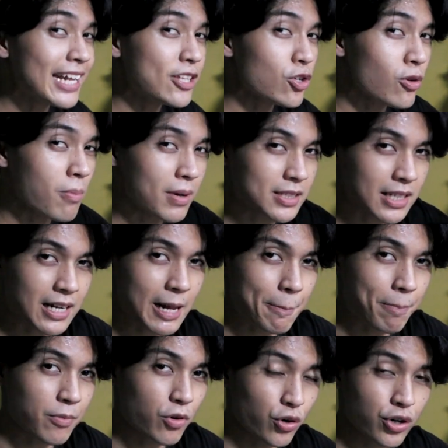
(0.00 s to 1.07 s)
nyo
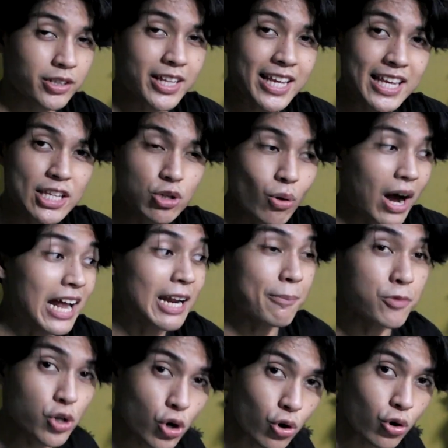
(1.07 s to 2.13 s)
masarap or tingin nyo alam
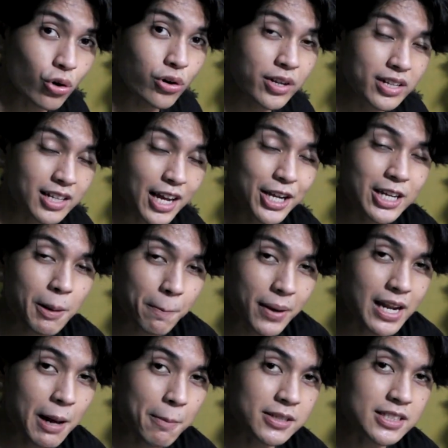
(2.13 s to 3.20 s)
nyo na ayun ang
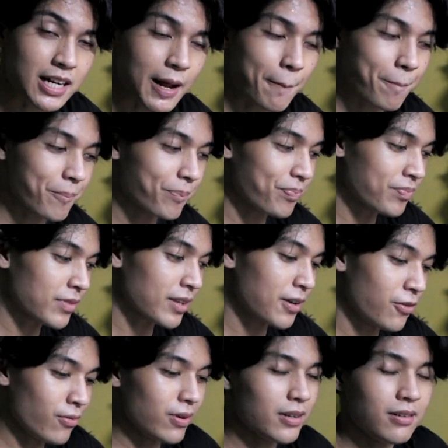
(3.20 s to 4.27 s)
pinakamasarap,
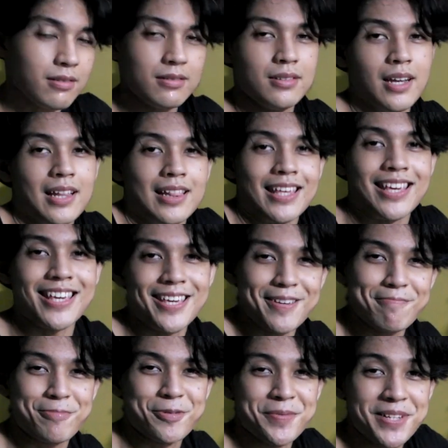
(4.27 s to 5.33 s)
well, eh,
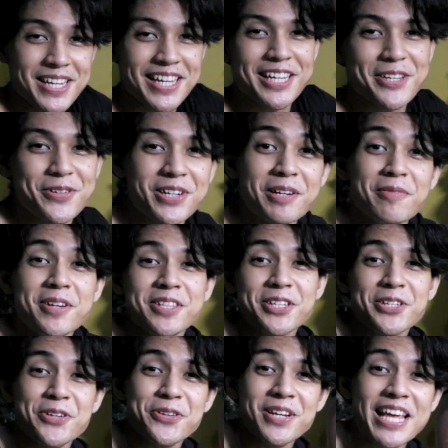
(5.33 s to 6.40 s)
pumili kayo, gamitin
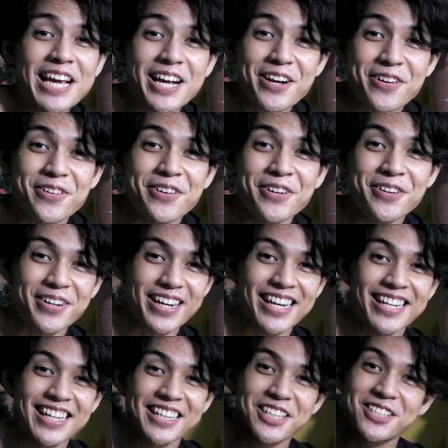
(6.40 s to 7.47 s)
nyo yung link ko.
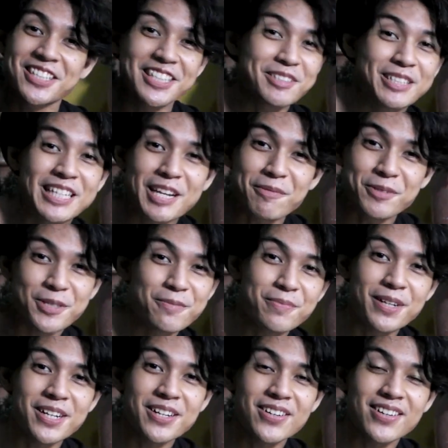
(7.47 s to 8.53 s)
Okay? Nandito sa description
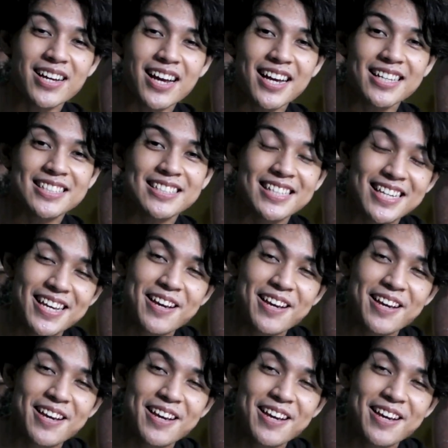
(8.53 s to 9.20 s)
below guys.